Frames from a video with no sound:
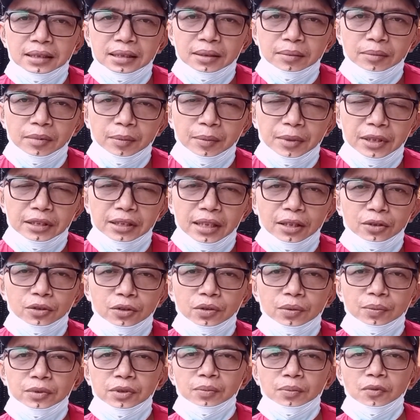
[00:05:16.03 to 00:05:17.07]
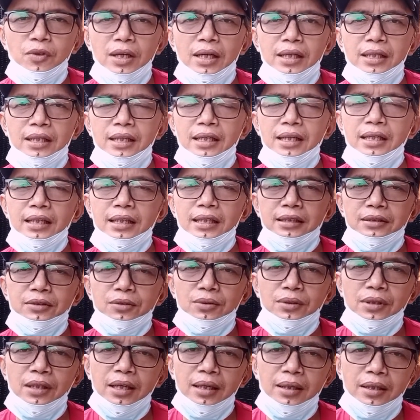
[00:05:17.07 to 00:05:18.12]
pemirsa YouTube semuanya yang
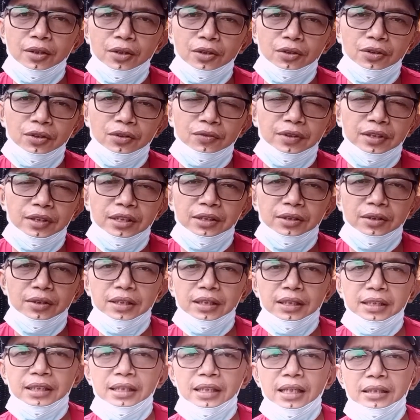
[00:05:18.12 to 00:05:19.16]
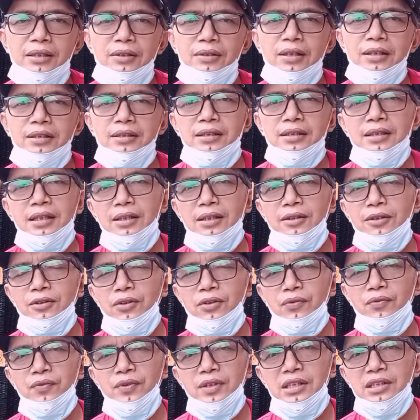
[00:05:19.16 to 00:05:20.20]
sudah nonton video ini atau yang sedang
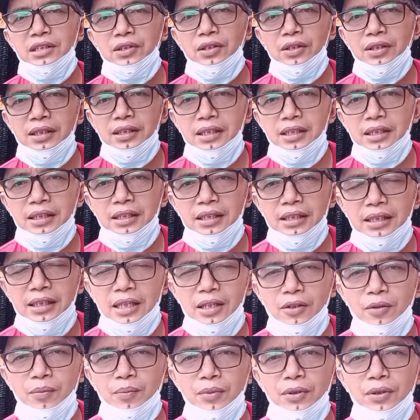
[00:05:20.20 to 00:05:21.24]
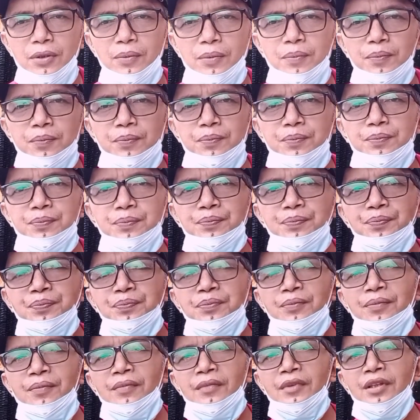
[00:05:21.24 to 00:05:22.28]
nonton video ini, kalau belum
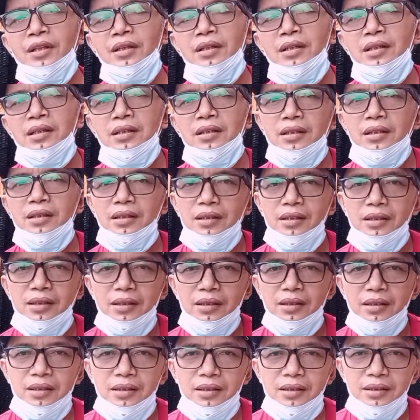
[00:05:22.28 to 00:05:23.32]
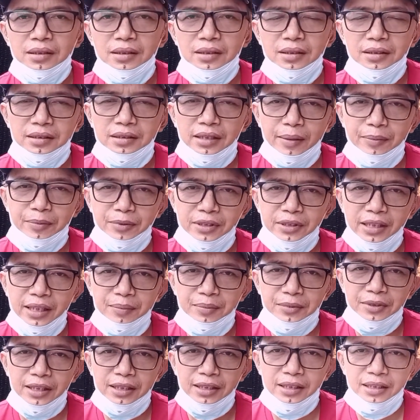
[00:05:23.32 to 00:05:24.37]
eh, subscribe
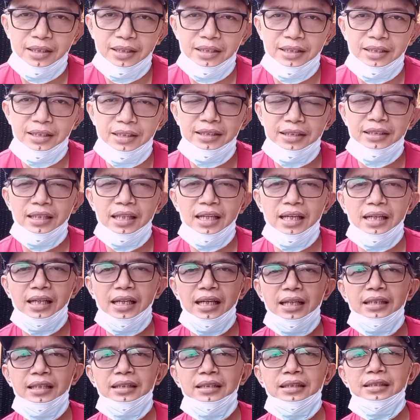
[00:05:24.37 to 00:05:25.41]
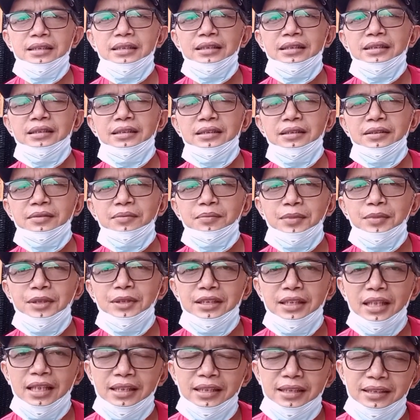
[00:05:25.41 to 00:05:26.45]
channel ini silahkan
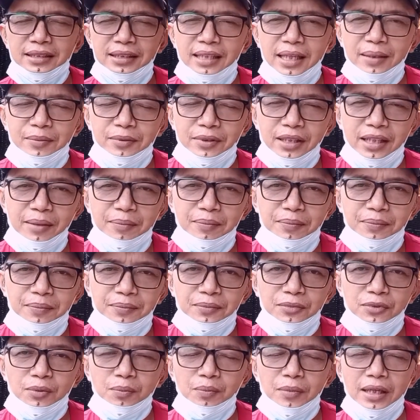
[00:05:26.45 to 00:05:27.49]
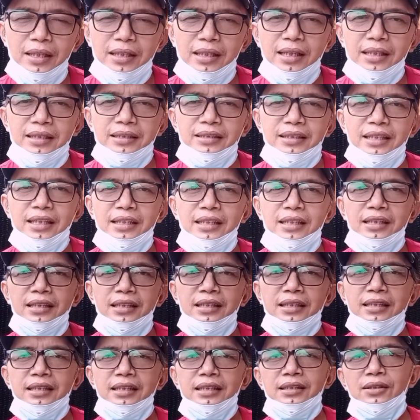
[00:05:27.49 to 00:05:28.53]
bisa di subscribe supaya channel
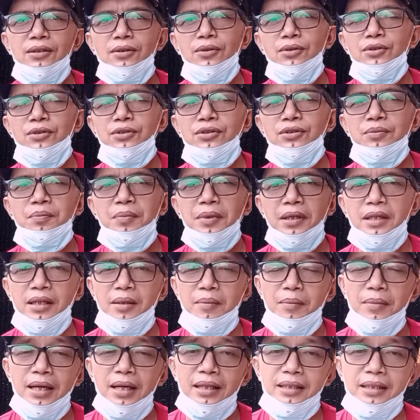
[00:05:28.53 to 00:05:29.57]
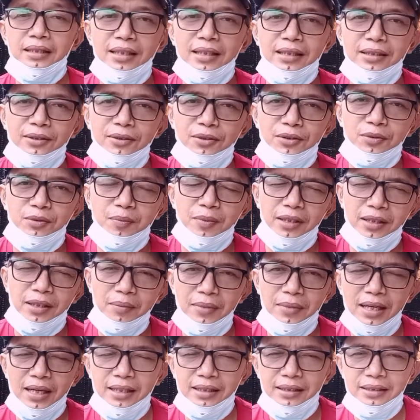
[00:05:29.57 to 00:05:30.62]
ini terus berkembang dan terus
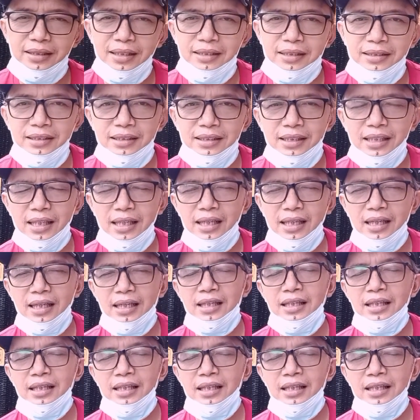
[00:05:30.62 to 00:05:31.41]
berkembang dan jika